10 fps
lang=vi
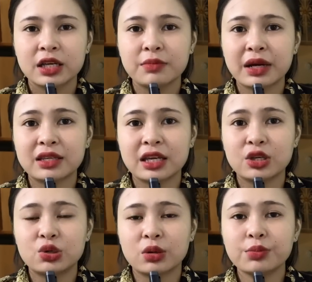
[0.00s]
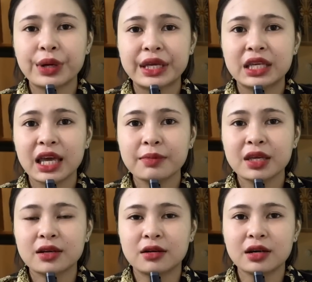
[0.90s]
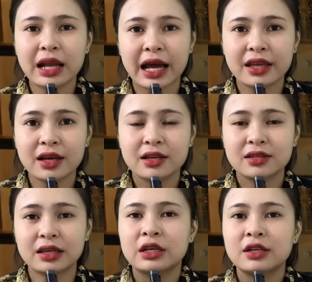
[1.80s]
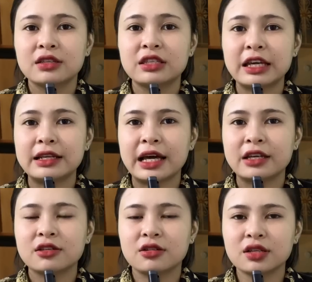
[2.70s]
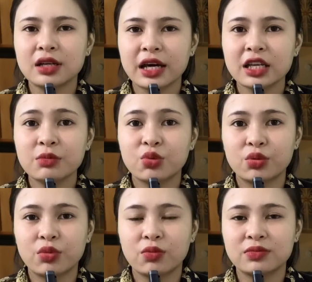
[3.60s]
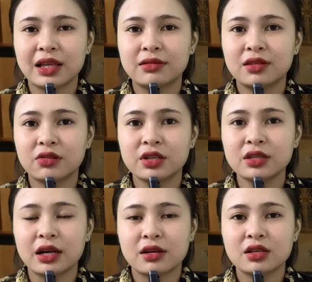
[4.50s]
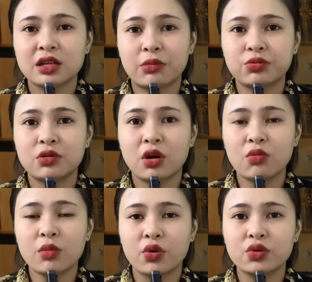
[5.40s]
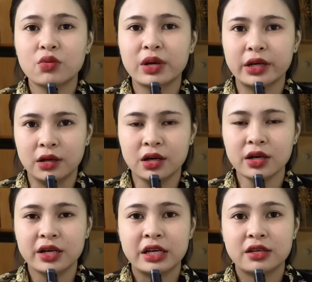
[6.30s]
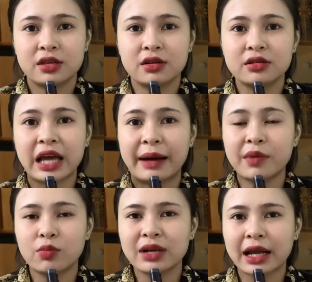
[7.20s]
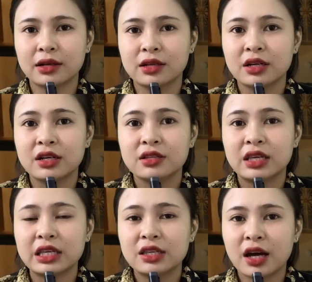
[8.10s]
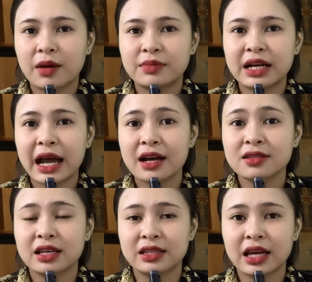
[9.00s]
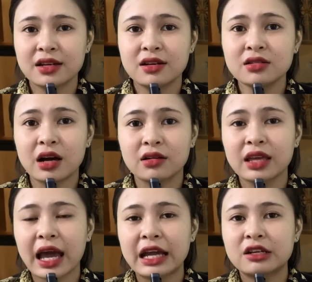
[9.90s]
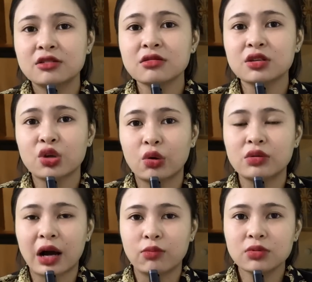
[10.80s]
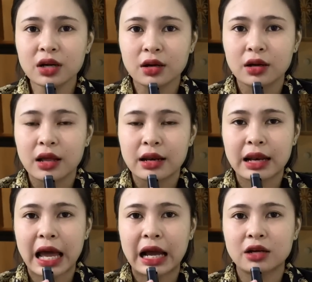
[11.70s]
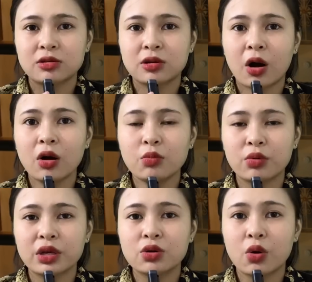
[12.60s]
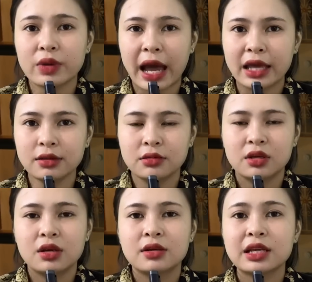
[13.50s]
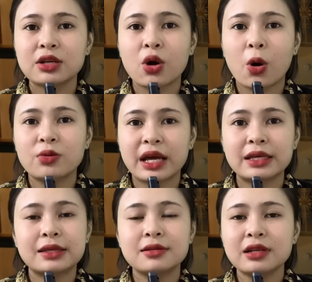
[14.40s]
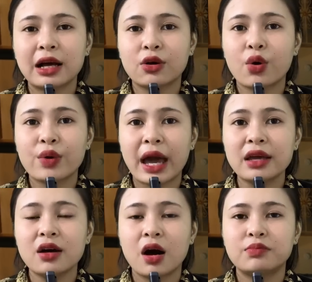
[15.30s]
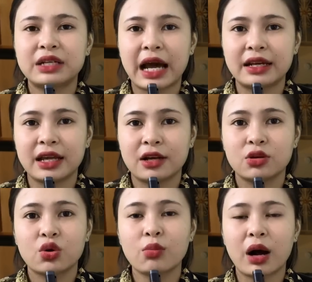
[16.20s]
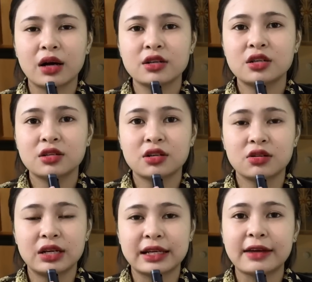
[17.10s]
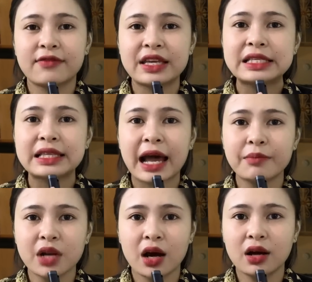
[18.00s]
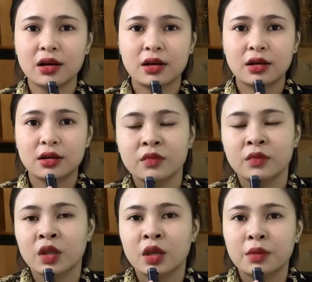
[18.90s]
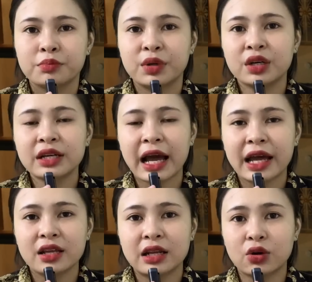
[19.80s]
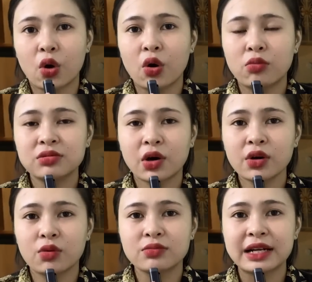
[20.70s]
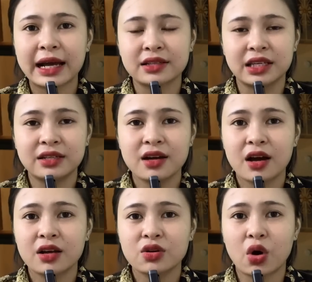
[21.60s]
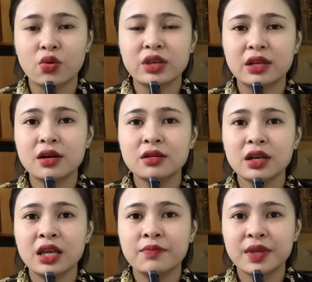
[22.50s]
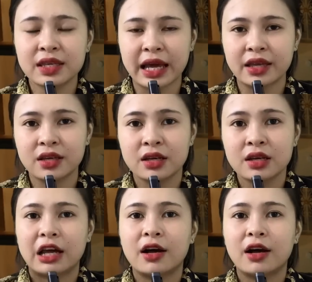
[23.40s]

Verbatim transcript: Khi mà chị chuẩn bị khép cái cửa lại á, chị lại ngửi thấy cái mùi bùn tanh tưởi giờ nó sọc vô lỗ mũi của mình nữa, dự cảm không lành. Chị dòm ra thì thấy đứng ở ngay trước chỗ cổng á, là có một cái cô gái. Cái cô này chính là cô gái hôm rày nè, cô bận ở trên người là cái váy xám đó. Bữa nay là cổ không nói không rằng gì trơn, cổ chỉ đứng im như vậy.